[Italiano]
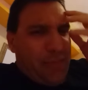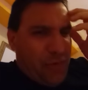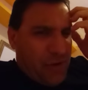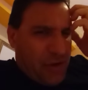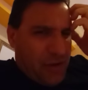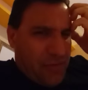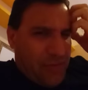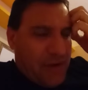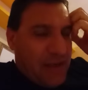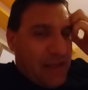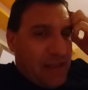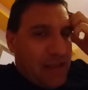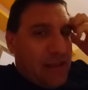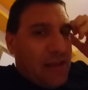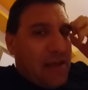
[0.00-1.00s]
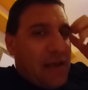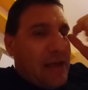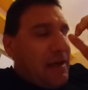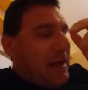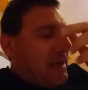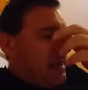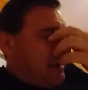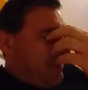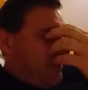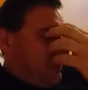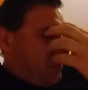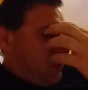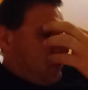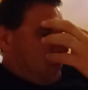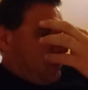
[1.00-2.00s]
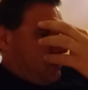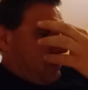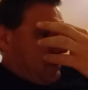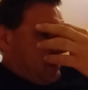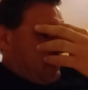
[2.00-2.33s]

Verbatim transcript: più seguiti e più